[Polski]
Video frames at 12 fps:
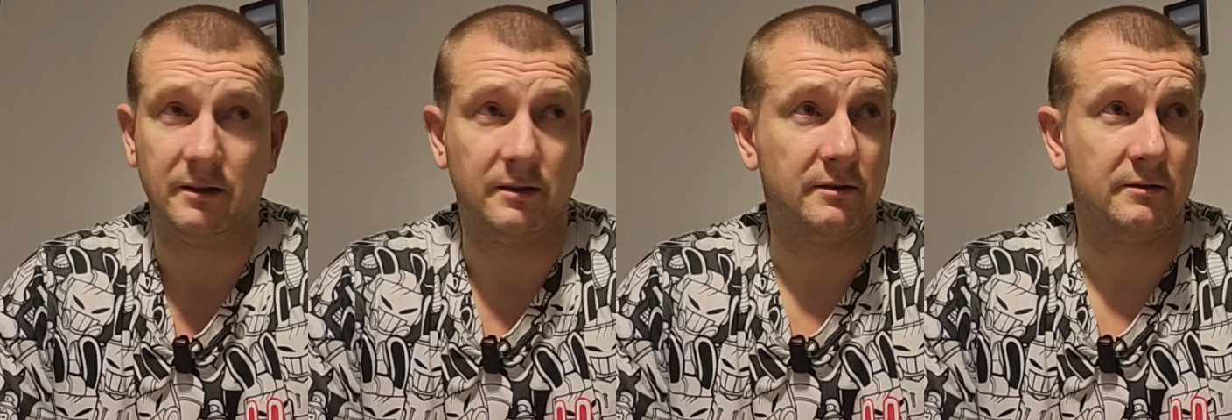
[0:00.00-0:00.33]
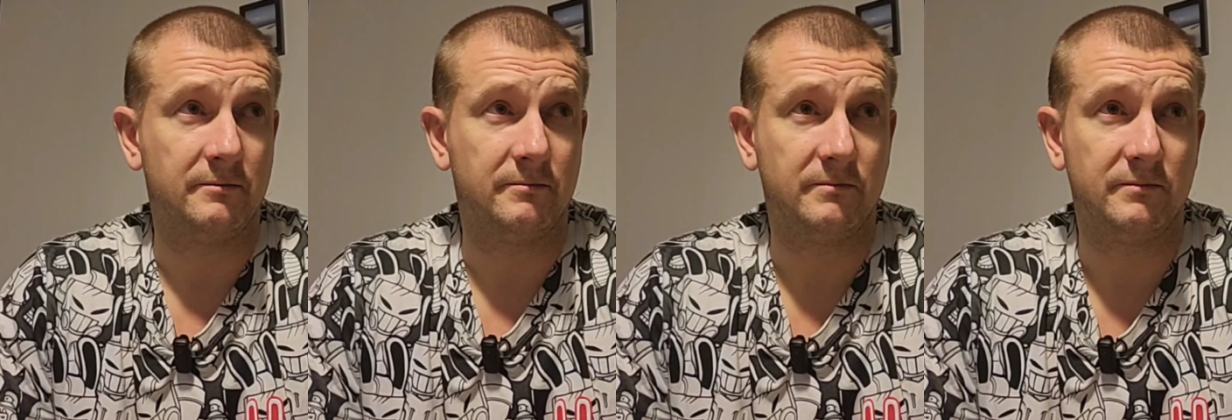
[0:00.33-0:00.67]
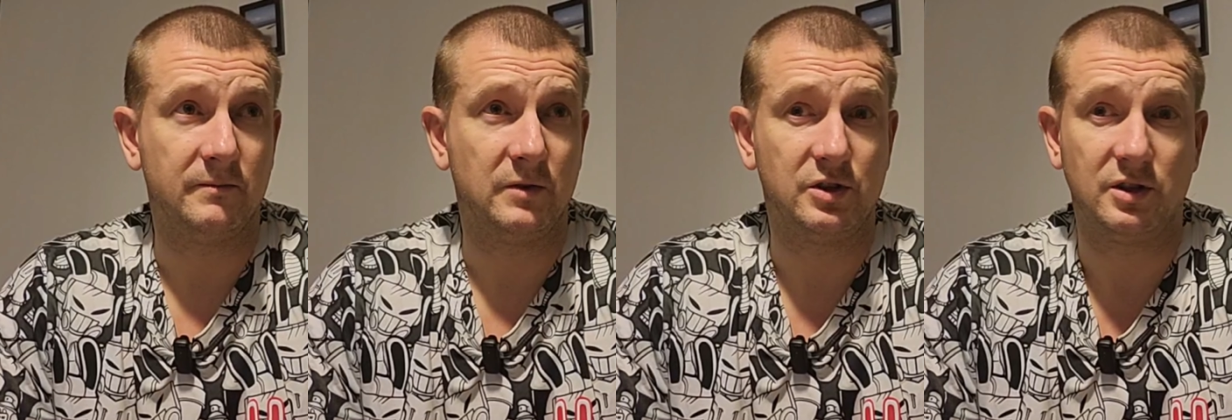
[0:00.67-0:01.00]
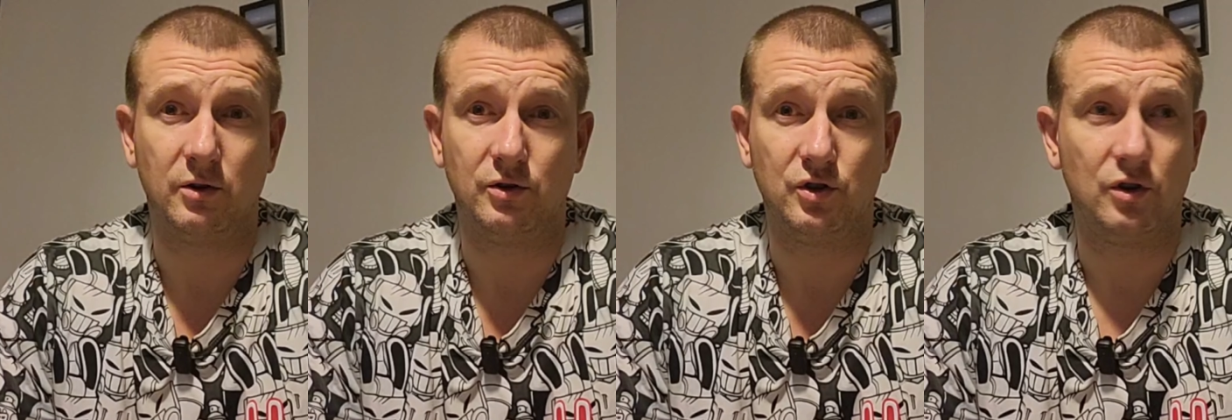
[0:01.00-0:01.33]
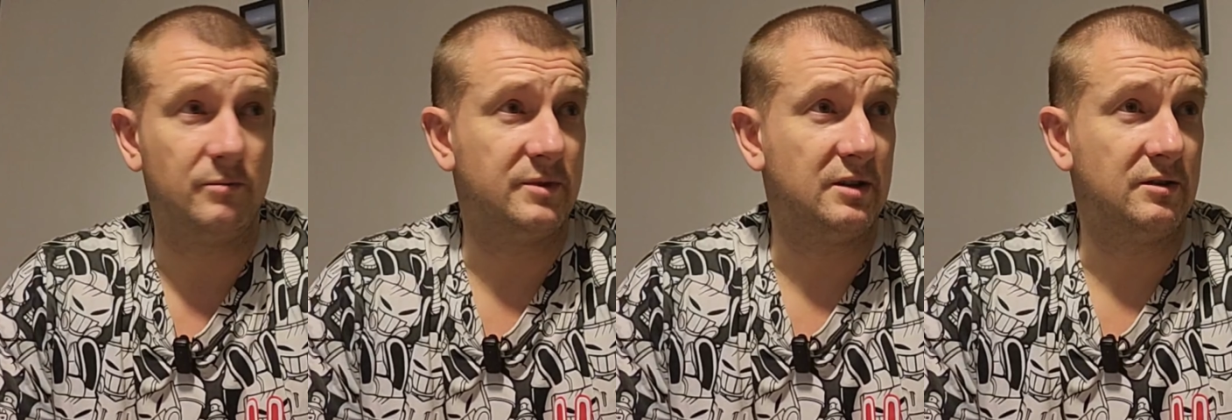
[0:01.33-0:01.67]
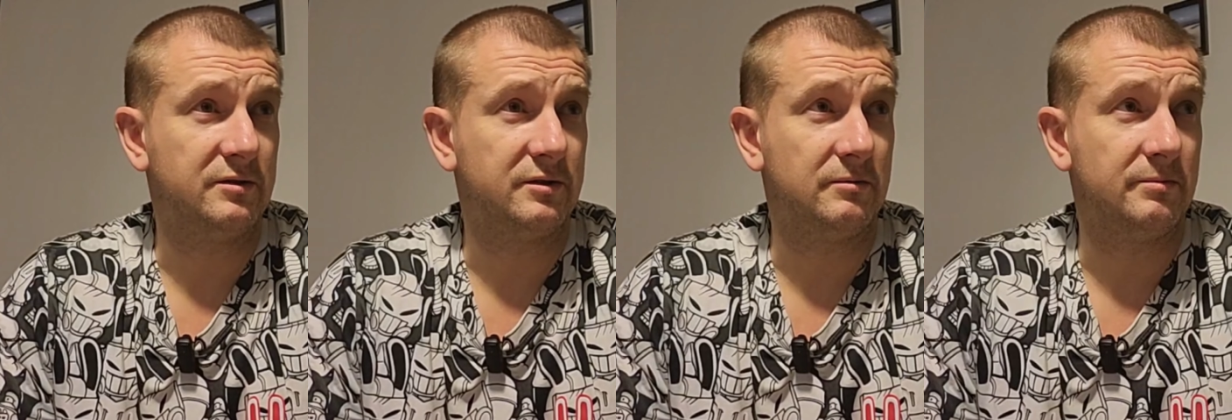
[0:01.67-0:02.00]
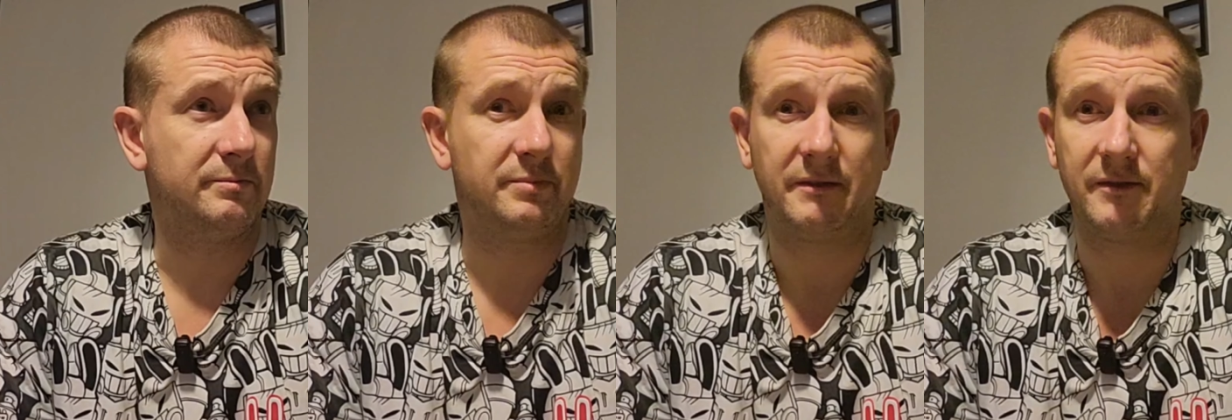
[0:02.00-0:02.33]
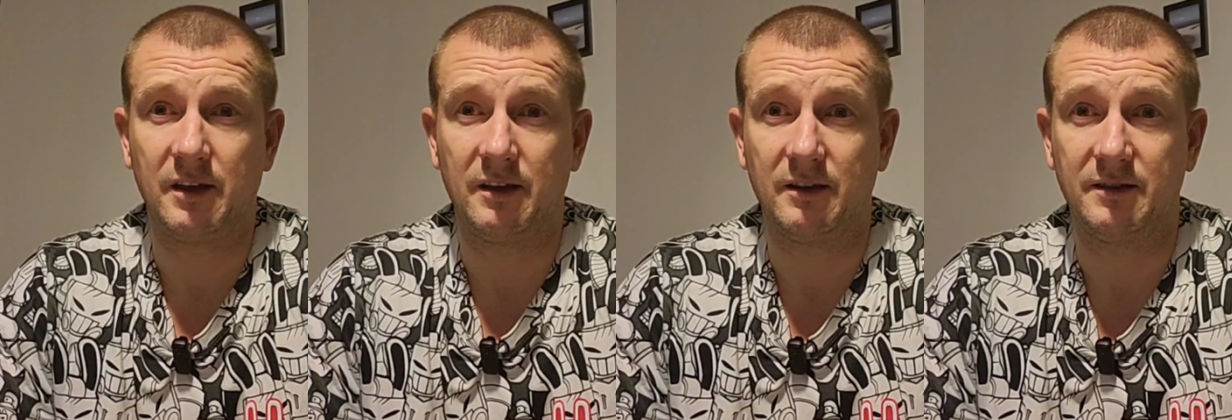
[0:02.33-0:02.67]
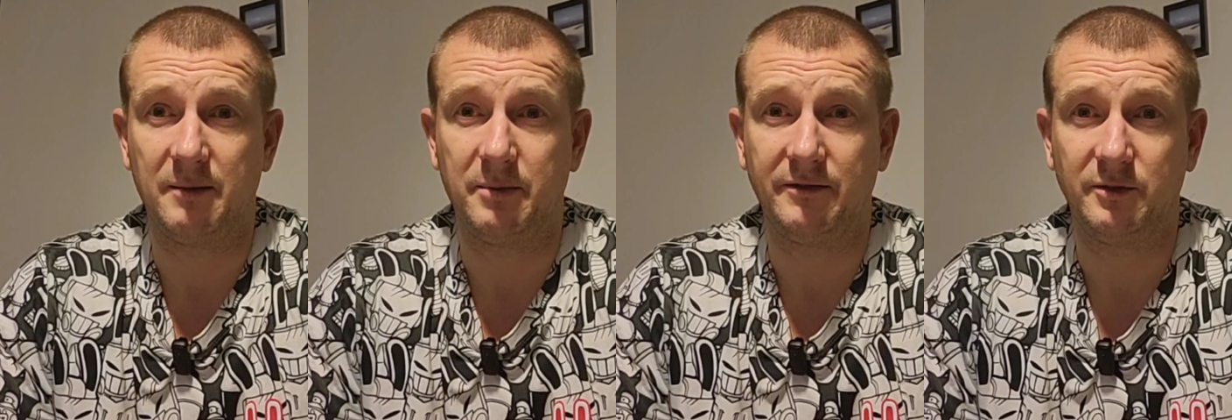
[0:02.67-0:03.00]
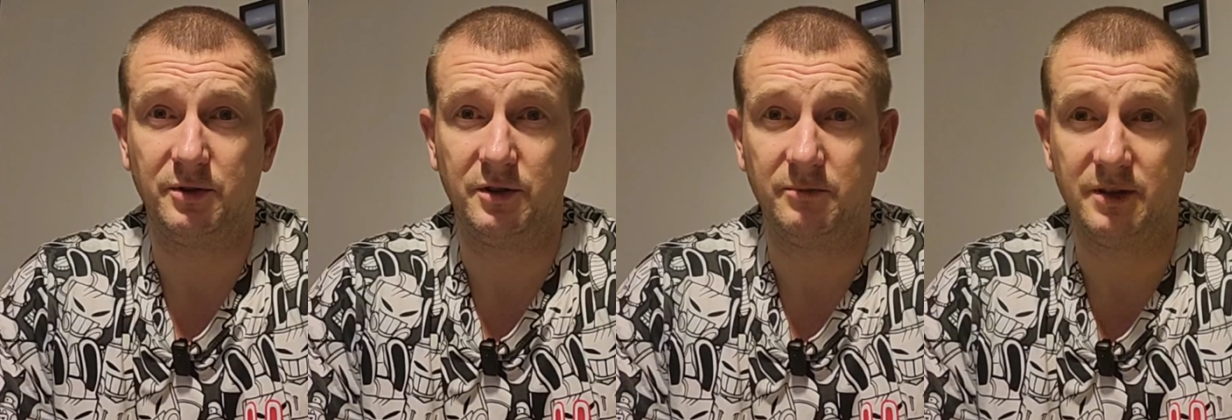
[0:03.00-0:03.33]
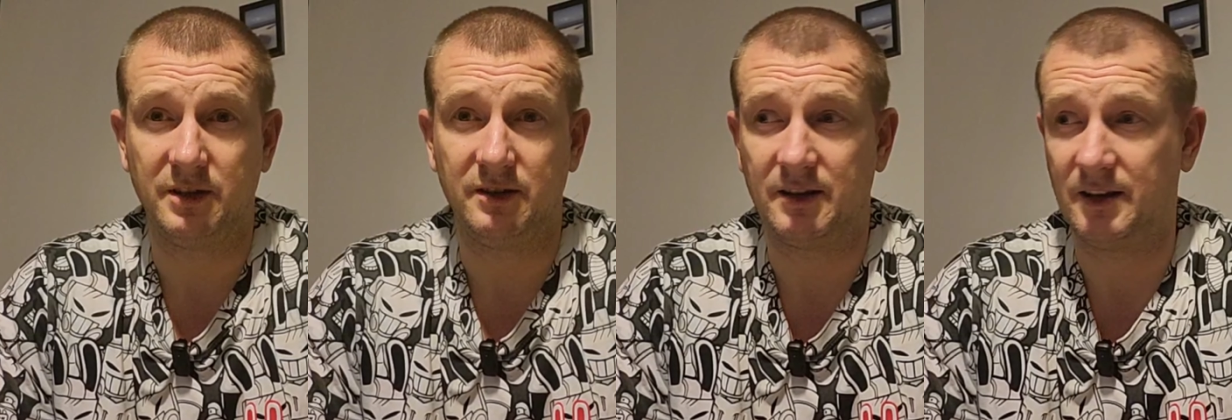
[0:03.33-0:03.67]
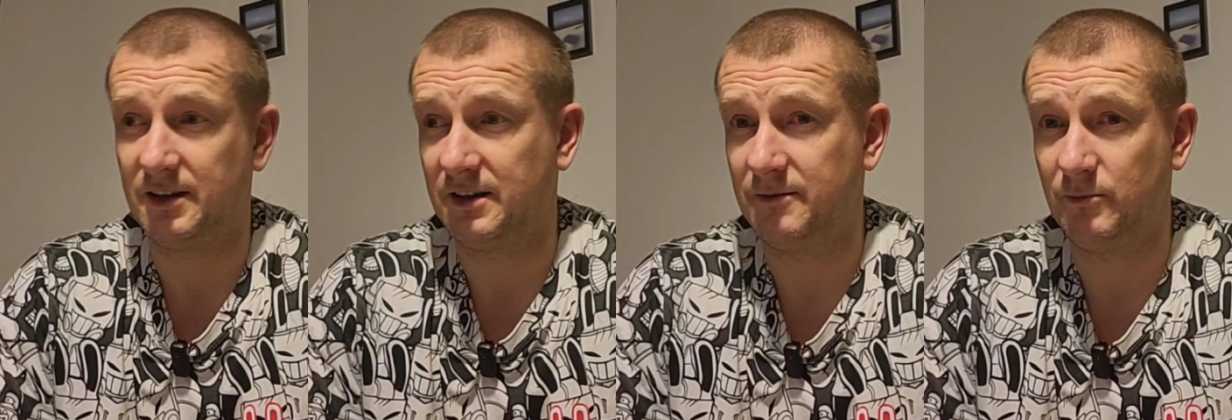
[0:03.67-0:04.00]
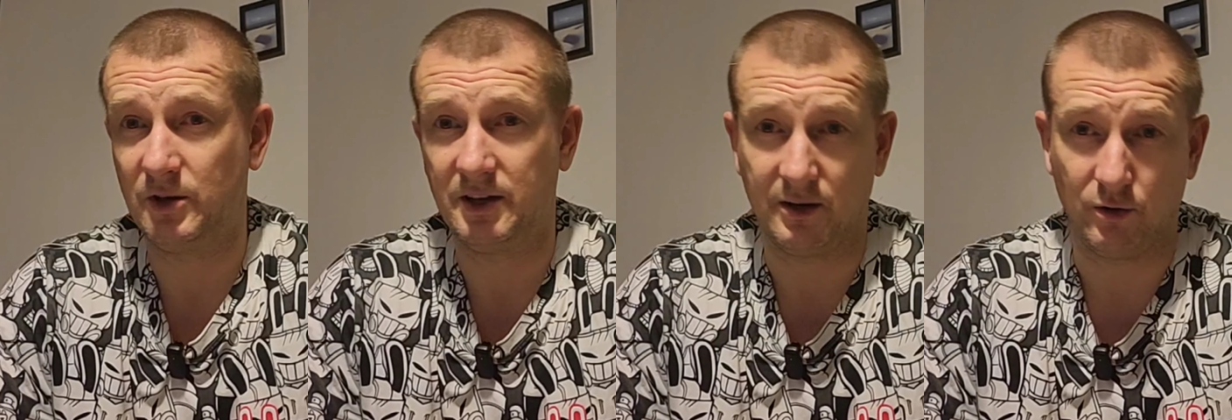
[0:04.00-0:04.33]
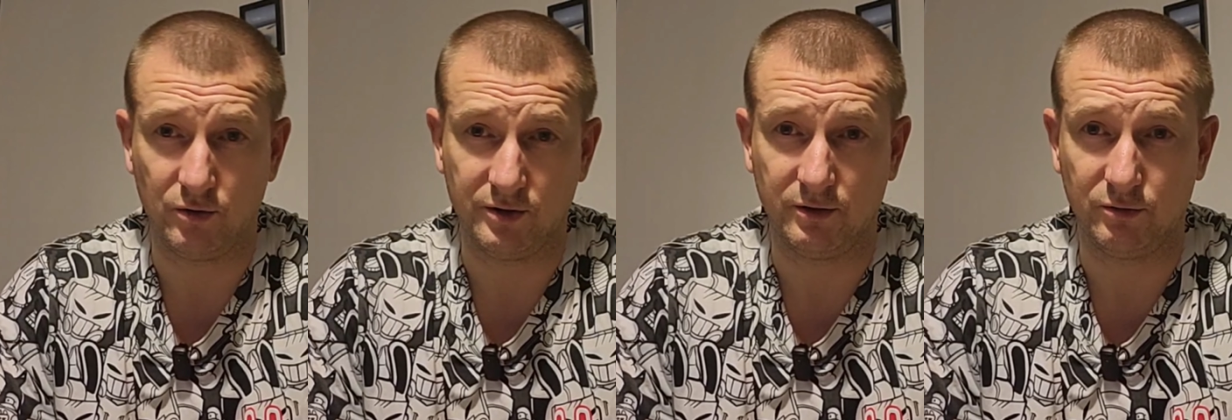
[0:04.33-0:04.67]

Mm, jeżeli chodzi o mnie, no to pewnie najprawdopodobniej te moje rekordy,